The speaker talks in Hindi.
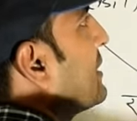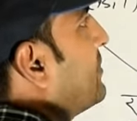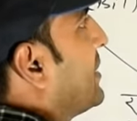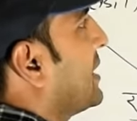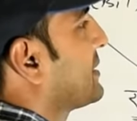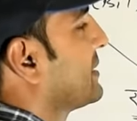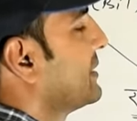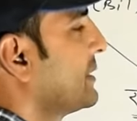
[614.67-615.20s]
की
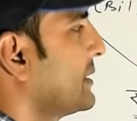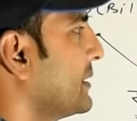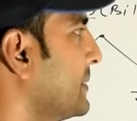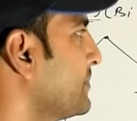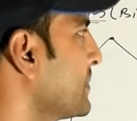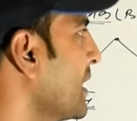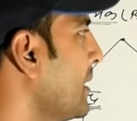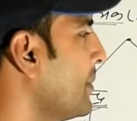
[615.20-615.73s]
बात की गई
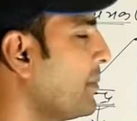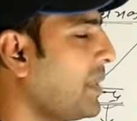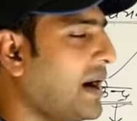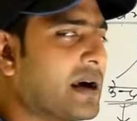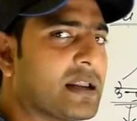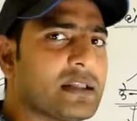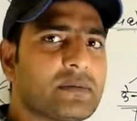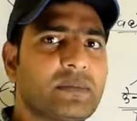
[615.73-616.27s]
है
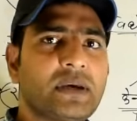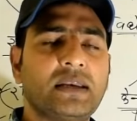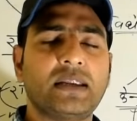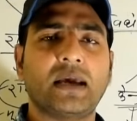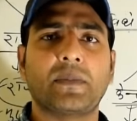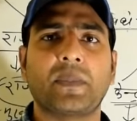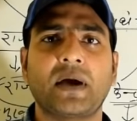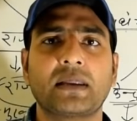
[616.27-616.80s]
भारत में
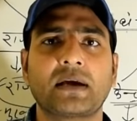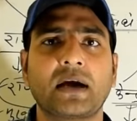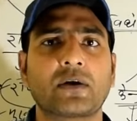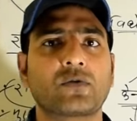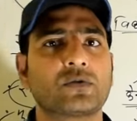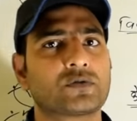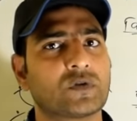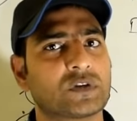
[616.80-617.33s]
न्यायपालिका
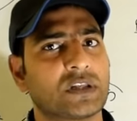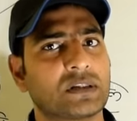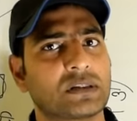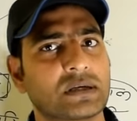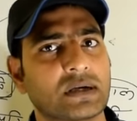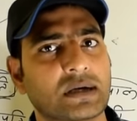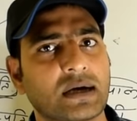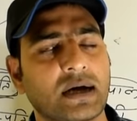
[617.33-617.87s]
को
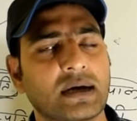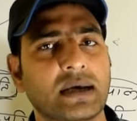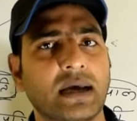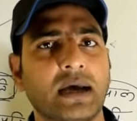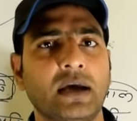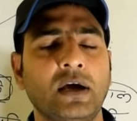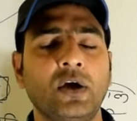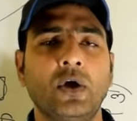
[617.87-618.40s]
स्वतंत्र रखा
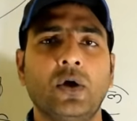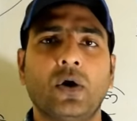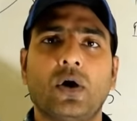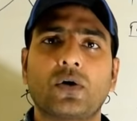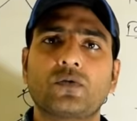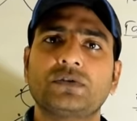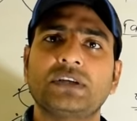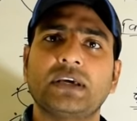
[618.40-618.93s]
गया है
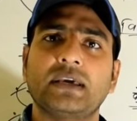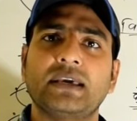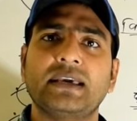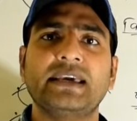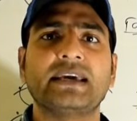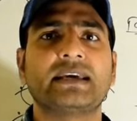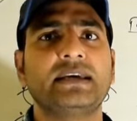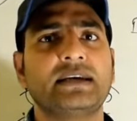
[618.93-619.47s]
और उसे
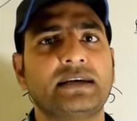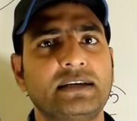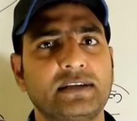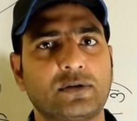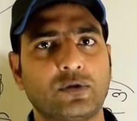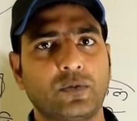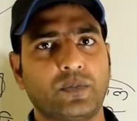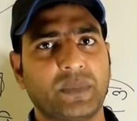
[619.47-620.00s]

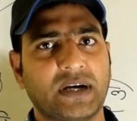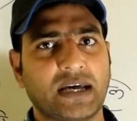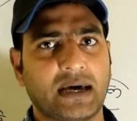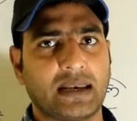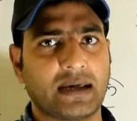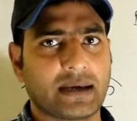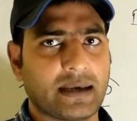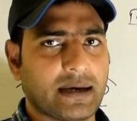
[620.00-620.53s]
एकीकृत रूप में
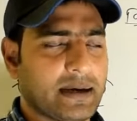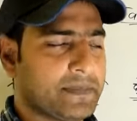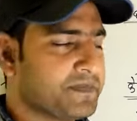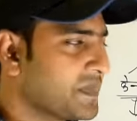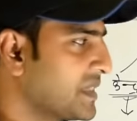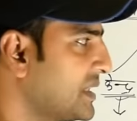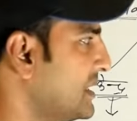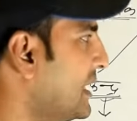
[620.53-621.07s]
ढाला गया
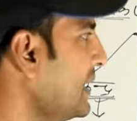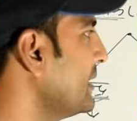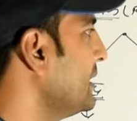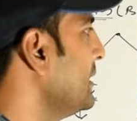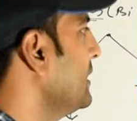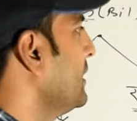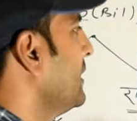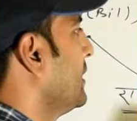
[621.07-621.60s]
है यानी